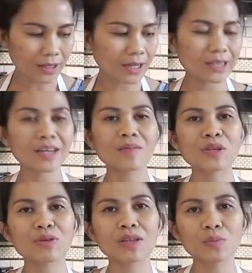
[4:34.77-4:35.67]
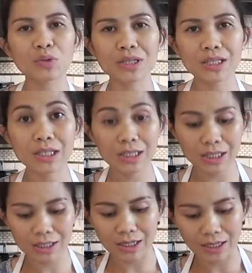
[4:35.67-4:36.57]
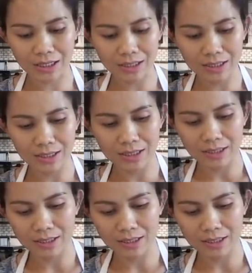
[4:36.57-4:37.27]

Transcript: rata, kita akan masukkan tepungnya sedikit-sedikit, guys.